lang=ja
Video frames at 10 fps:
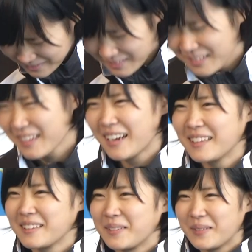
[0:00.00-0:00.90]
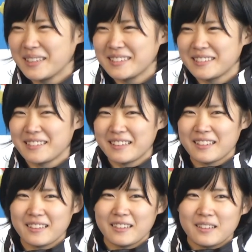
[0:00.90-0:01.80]
どちらから福
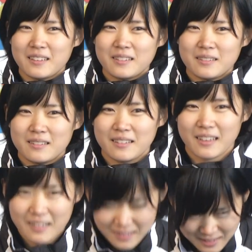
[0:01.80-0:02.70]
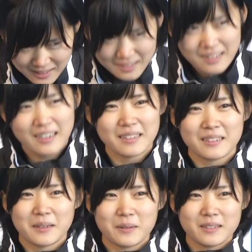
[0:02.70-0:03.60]
岡から、はい、それは
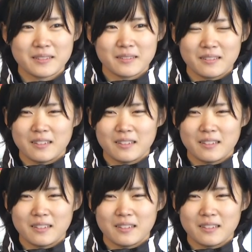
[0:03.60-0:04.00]
ミヤネ屋を見